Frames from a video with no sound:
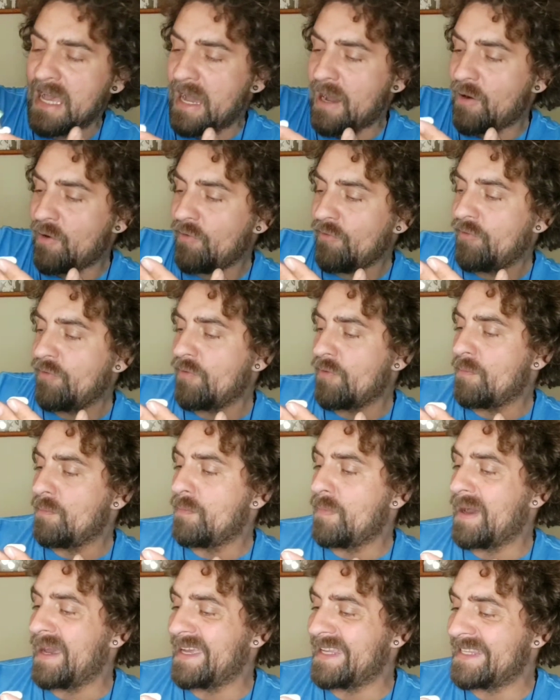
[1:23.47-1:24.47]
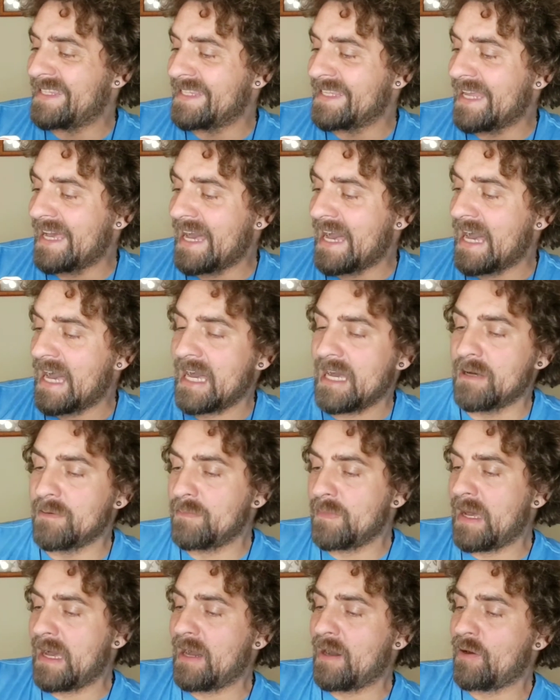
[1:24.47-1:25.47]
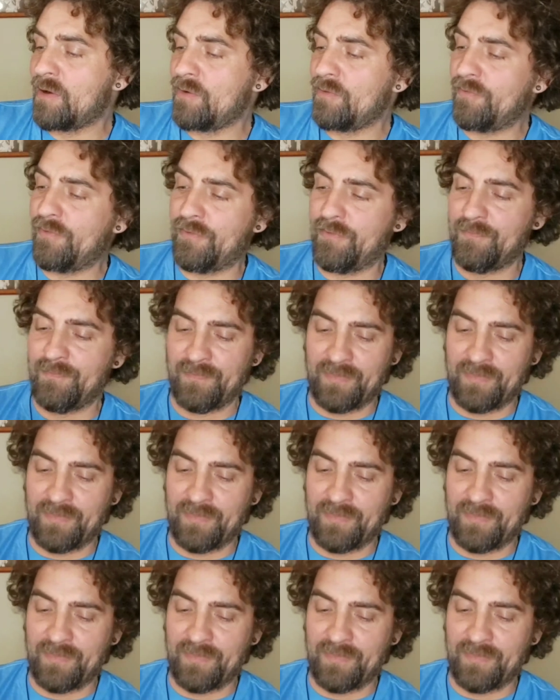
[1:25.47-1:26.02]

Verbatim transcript: auf meinen Arm auf